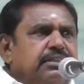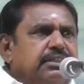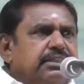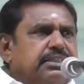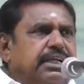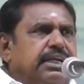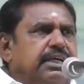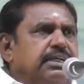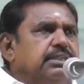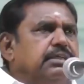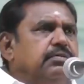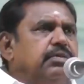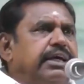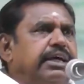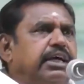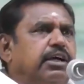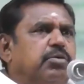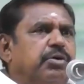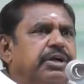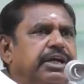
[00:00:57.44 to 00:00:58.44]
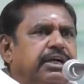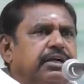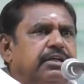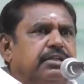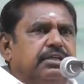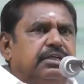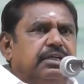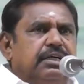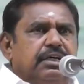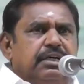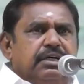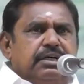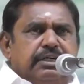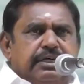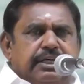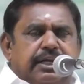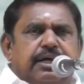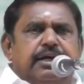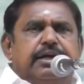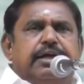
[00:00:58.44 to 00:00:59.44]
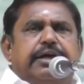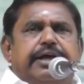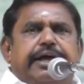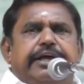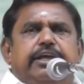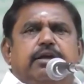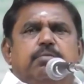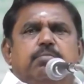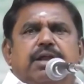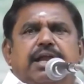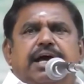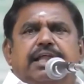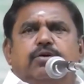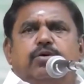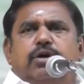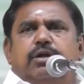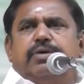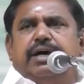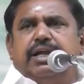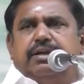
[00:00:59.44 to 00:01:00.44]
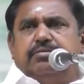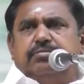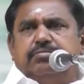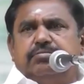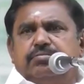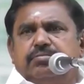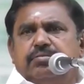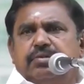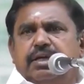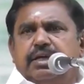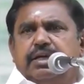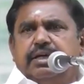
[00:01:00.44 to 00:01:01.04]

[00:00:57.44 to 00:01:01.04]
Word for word: தேவருக்கு தங்க கவசத்தை அணிவித்து விட்டு அவங்களுடைய ஆதரவை பெறலாம் என